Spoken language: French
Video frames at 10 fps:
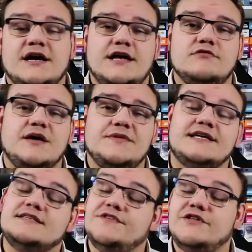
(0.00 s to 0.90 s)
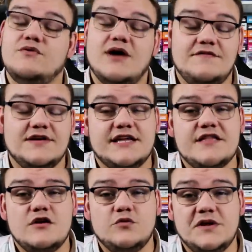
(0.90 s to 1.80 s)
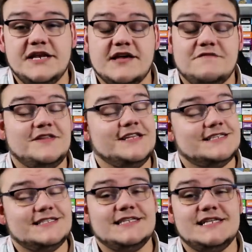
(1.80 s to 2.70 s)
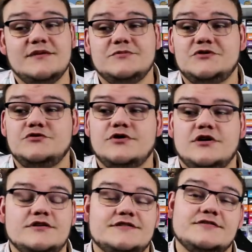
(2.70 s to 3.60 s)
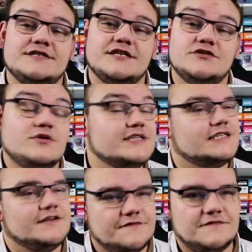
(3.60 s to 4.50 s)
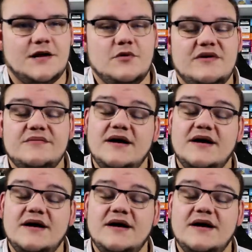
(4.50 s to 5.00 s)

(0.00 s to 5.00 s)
Et on terminera cette vidéo avec Daniel Will qui a fini 6ème sur 116 euh, joueurs, ce qui est vraiment pas